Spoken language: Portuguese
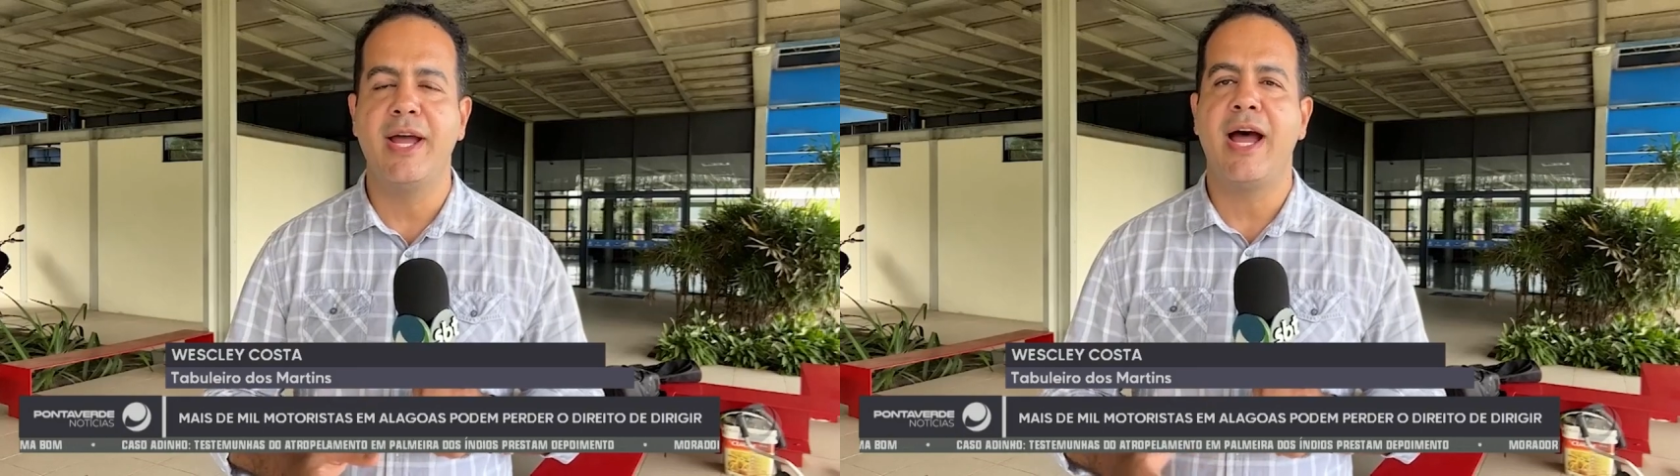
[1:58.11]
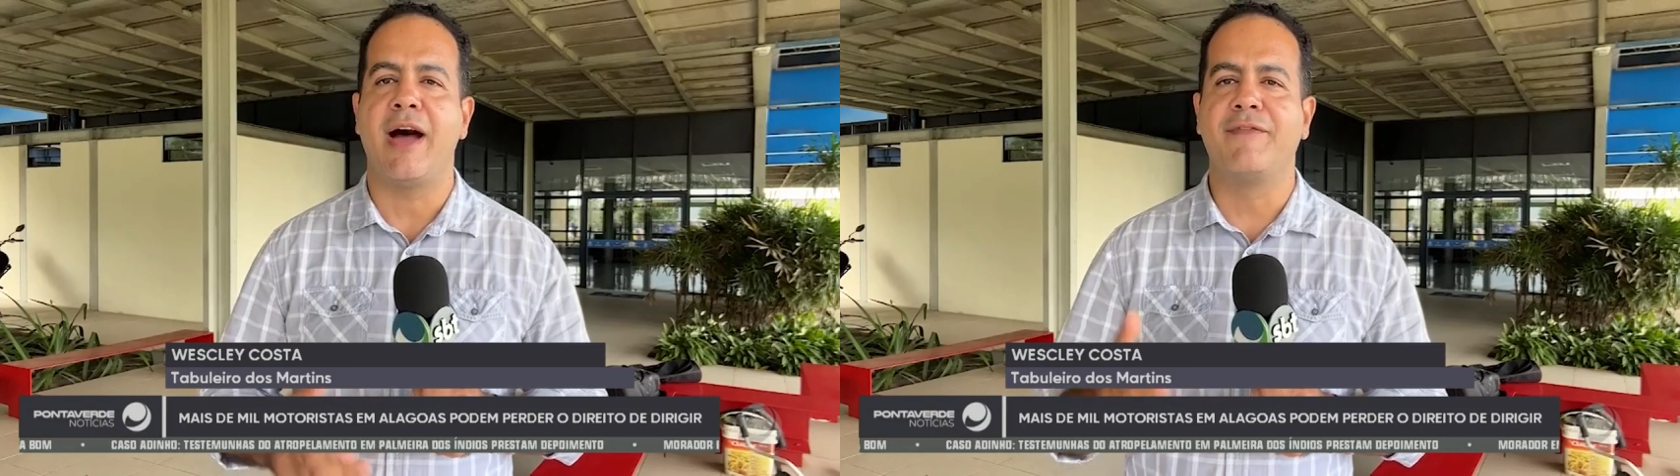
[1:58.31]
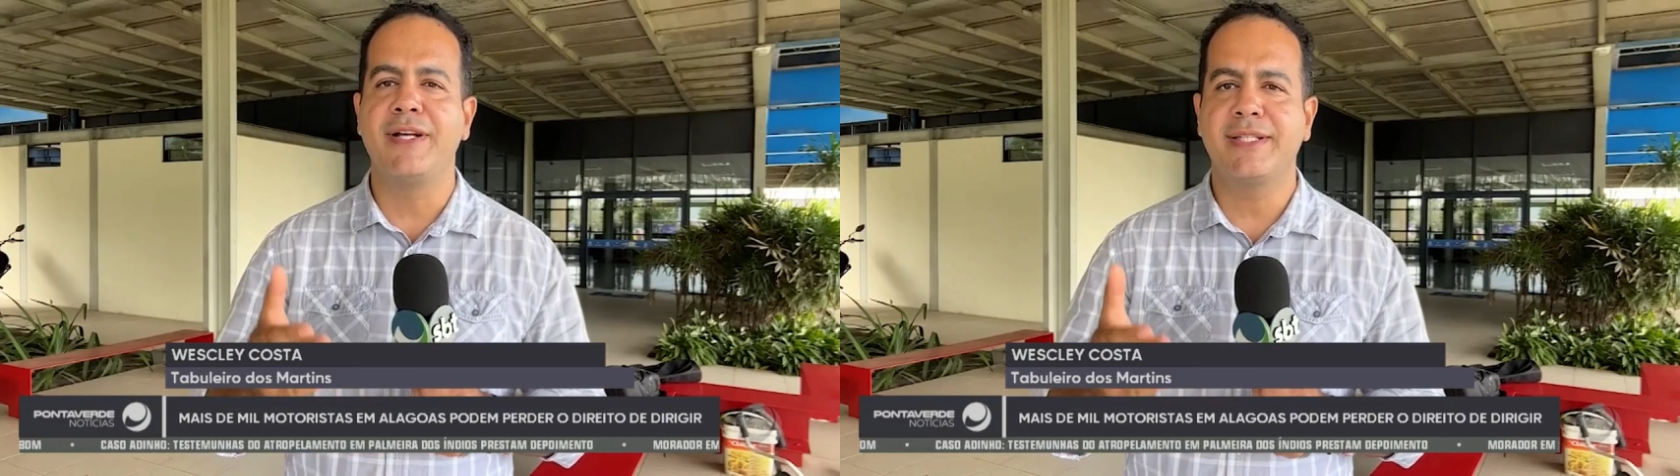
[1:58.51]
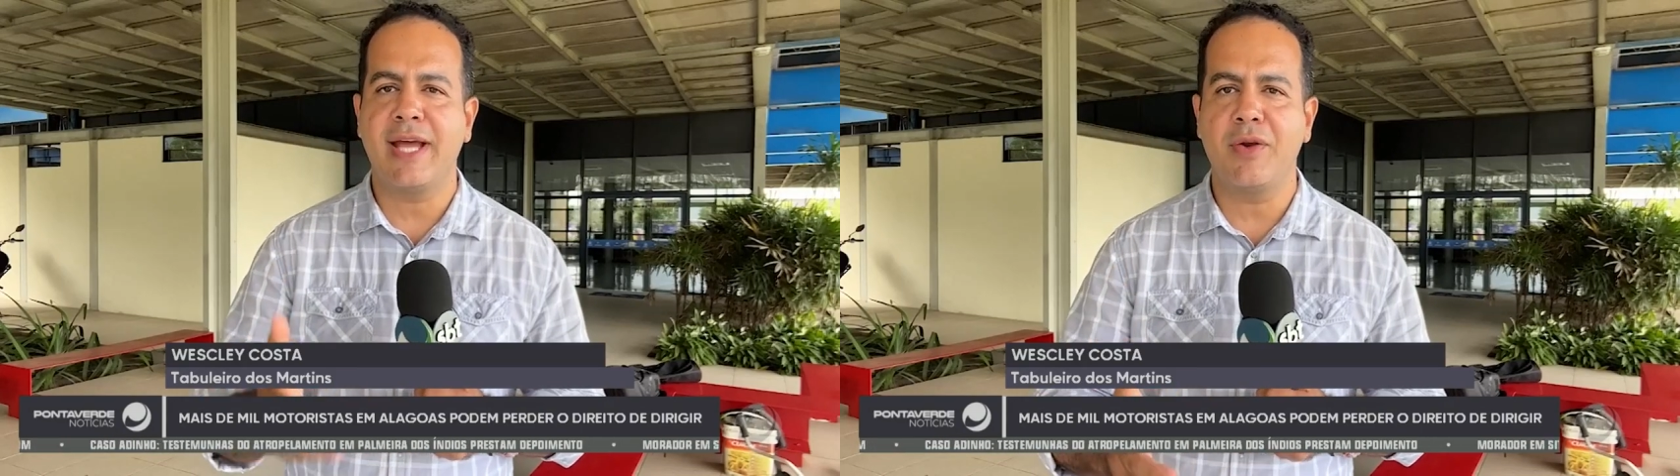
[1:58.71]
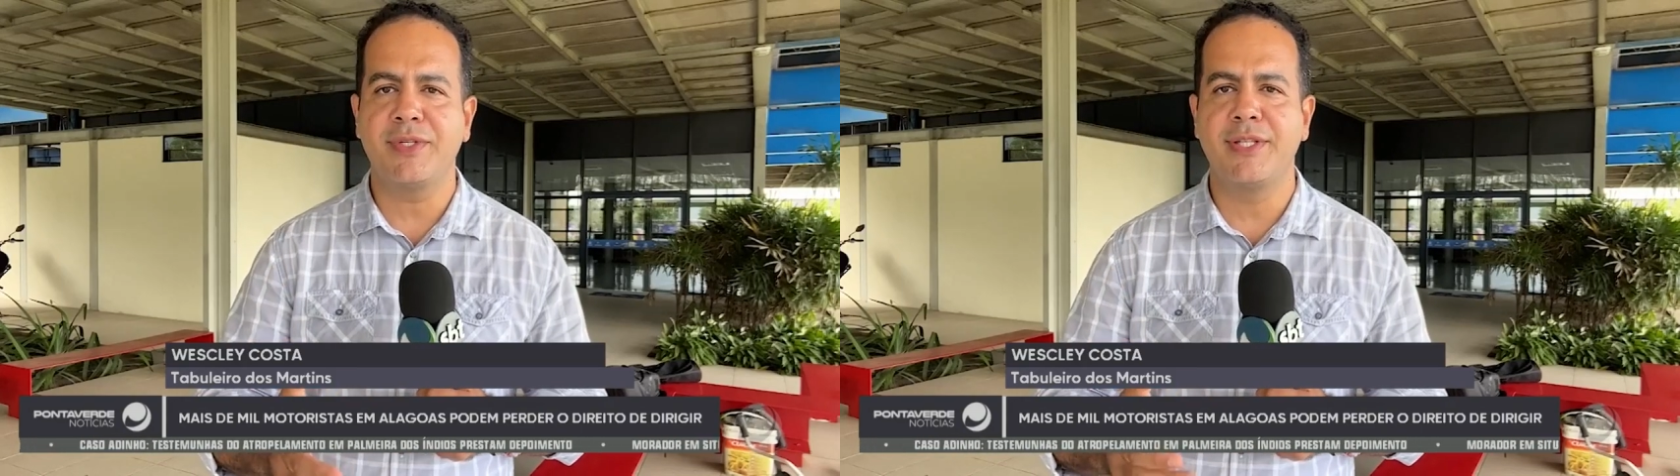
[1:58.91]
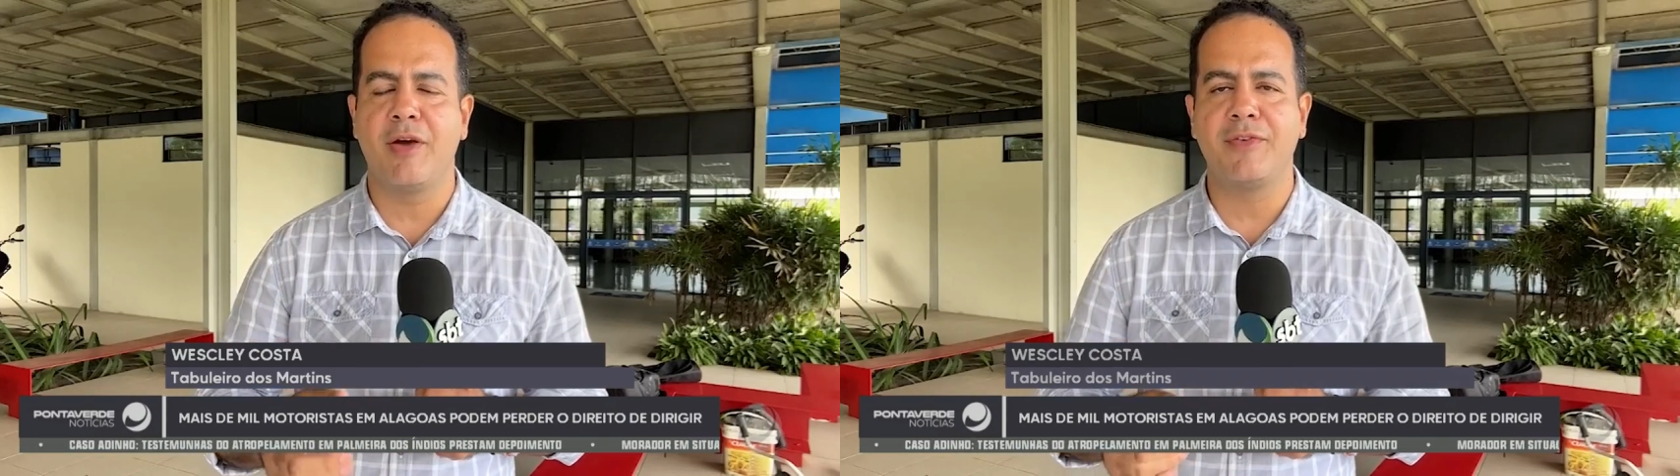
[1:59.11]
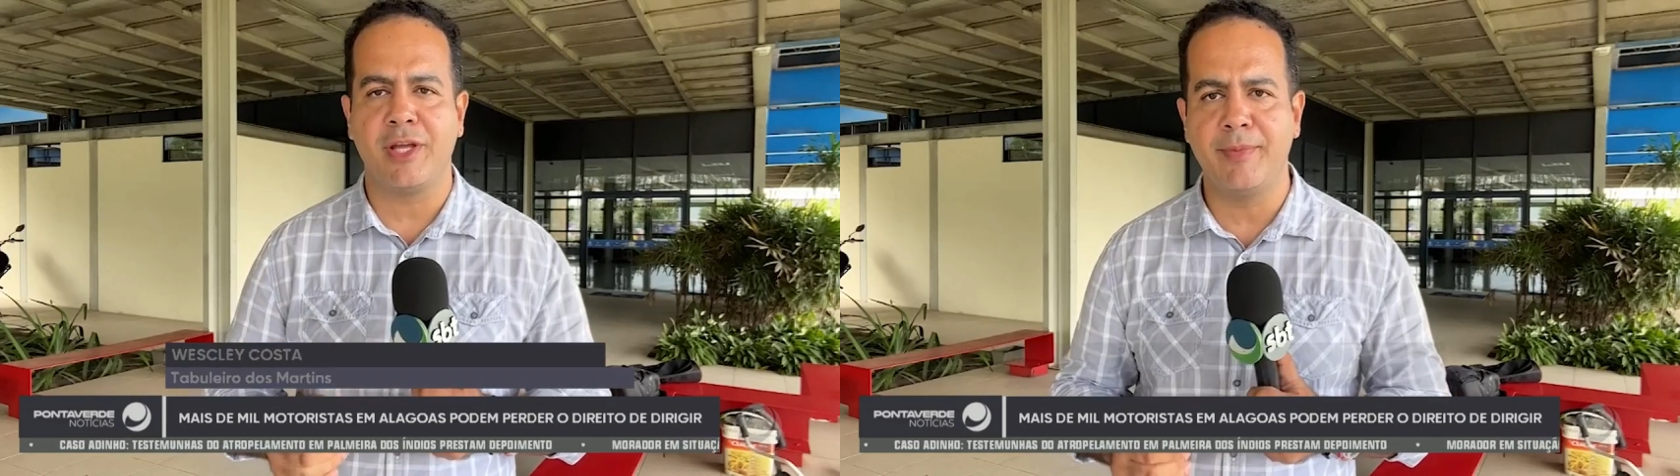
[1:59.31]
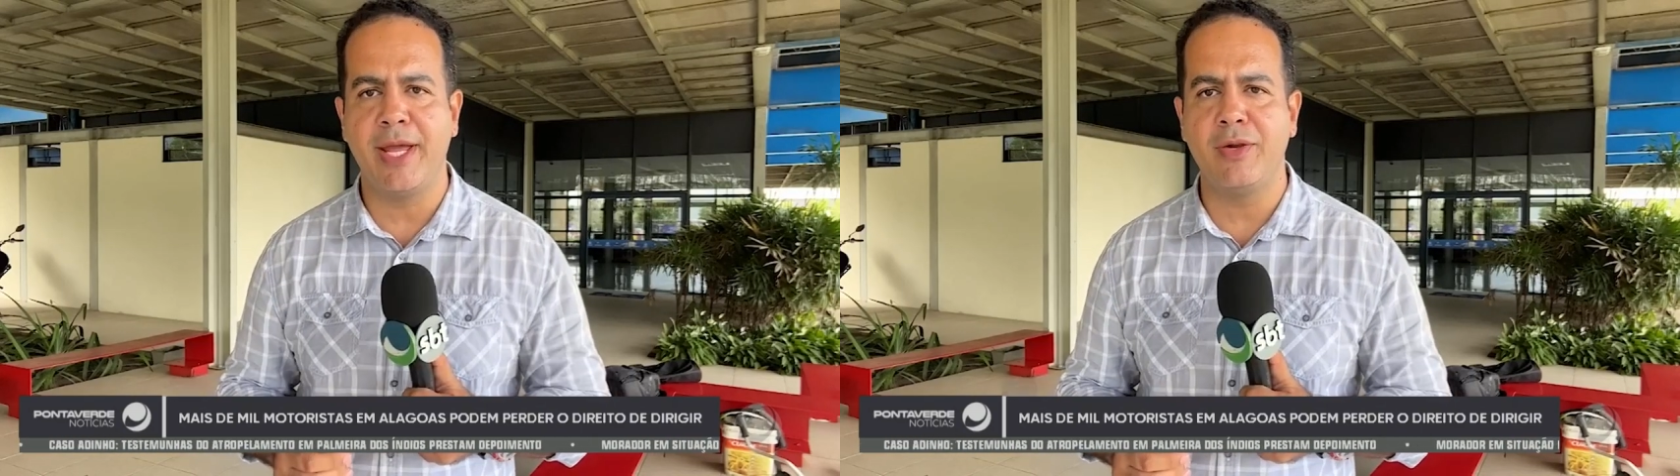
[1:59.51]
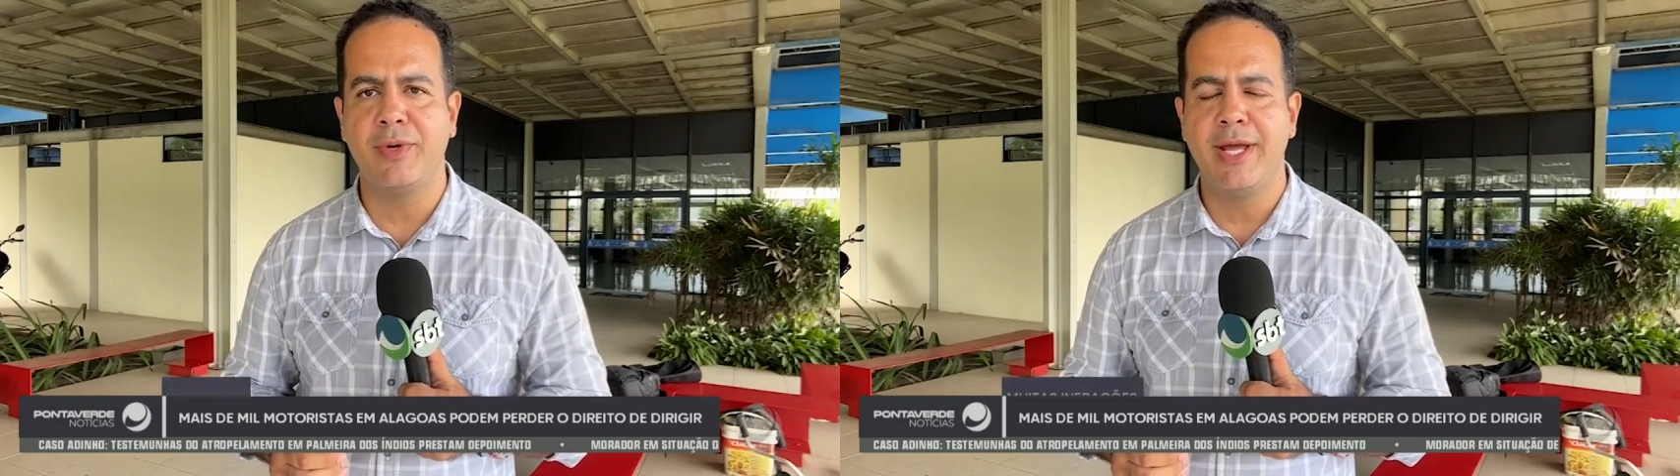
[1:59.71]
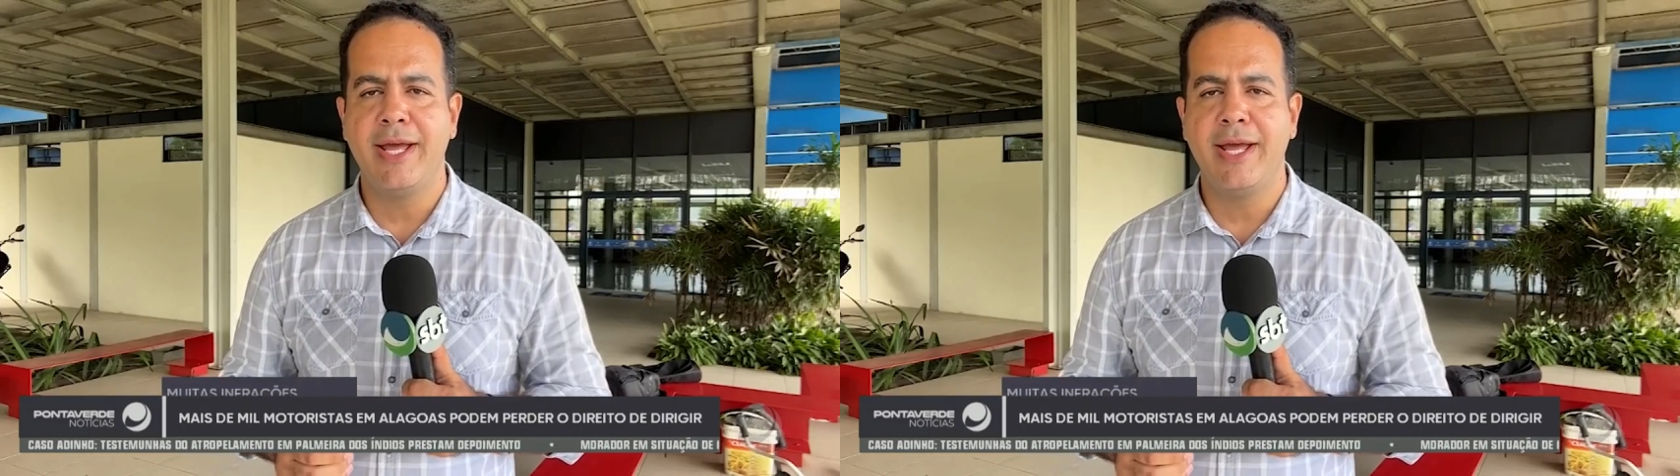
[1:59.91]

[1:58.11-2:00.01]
avançar o sinal vermelho,